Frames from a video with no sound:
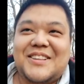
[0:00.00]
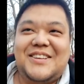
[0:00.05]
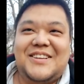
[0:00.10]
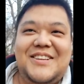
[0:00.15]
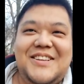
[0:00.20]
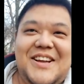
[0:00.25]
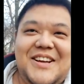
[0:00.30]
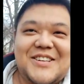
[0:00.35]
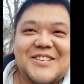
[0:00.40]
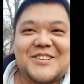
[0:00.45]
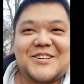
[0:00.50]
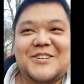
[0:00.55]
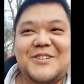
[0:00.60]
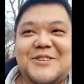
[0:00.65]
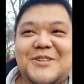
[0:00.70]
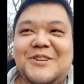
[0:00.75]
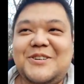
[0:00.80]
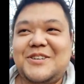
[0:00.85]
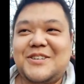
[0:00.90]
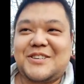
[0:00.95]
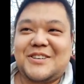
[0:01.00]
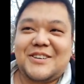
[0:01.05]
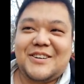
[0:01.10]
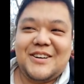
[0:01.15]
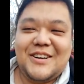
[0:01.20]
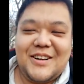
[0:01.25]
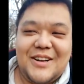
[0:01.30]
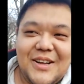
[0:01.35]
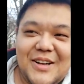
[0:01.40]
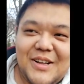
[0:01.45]
第一件事的时候是，
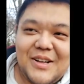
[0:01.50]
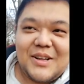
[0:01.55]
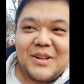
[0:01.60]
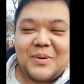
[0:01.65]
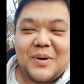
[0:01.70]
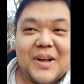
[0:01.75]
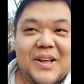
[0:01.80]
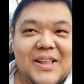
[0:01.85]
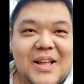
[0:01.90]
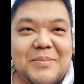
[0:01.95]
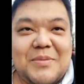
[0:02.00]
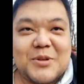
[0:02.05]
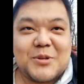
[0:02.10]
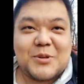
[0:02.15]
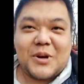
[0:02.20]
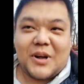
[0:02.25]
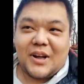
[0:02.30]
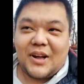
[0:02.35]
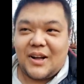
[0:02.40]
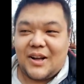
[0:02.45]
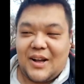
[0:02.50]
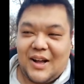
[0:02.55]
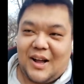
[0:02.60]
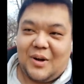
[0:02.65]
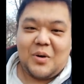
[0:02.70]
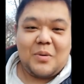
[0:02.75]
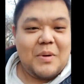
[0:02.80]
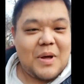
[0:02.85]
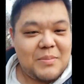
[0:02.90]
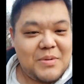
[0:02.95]
我给他们说啊，
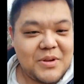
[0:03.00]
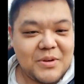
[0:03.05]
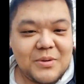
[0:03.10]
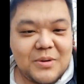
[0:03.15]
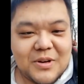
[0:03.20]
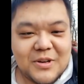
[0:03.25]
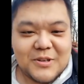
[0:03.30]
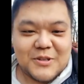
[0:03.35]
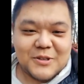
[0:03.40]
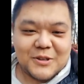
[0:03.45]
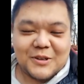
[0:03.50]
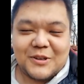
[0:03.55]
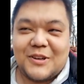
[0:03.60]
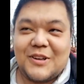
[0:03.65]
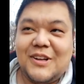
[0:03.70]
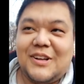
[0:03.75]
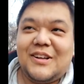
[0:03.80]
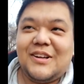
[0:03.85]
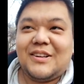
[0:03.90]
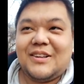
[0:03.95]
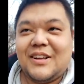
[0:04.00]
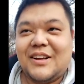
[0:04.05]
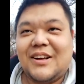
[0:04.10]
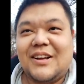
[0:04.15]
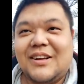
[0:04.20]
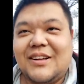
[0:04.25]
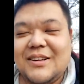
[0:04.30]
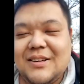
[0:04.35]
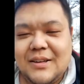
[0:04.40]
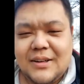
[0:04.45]
我买苹果的时候，
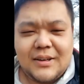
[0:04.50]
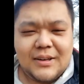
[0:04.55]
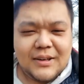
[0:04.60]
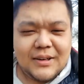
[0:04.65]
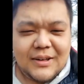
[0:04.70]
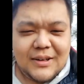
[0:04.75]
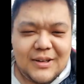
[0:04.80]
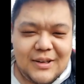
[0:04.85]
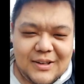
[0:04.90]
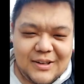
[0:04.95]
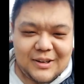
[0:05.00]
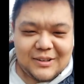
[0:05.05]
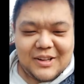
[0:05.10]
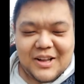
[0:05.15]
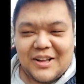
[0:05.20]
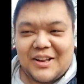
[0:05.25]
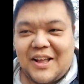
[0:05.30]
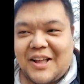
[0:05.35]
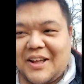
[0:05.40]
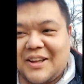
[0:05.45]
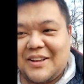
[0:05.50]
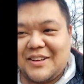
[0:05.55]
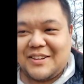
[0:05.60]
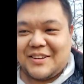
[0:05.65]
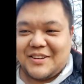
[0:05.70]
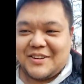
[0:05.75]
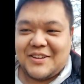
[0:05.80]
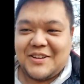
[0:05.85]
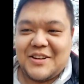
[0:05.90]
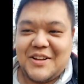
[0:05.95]
那老太太
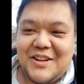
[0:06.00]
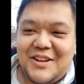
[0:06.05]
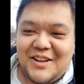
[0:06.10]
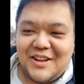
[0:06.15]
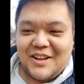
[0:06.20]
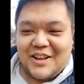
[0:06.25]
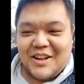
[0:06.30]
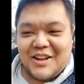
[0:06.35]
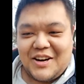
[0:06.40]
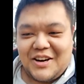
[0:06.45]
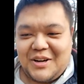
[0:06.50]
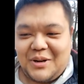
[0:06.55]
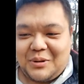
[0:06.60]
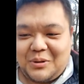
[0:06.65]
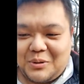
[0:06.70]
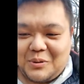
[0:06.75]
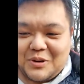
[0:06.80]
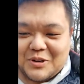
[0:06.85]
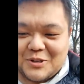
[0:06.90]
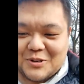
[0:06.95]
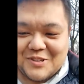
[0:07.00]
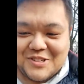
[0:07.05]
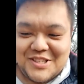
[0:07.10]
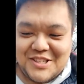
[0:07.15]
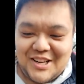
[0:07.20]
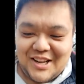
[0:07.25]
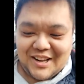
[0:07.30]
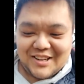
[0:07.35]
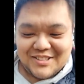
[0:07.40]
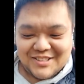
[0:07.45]
勒索我手机
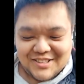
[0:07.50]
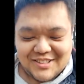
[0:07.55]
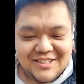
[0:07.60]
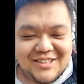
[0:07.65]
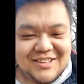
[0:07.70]
来着，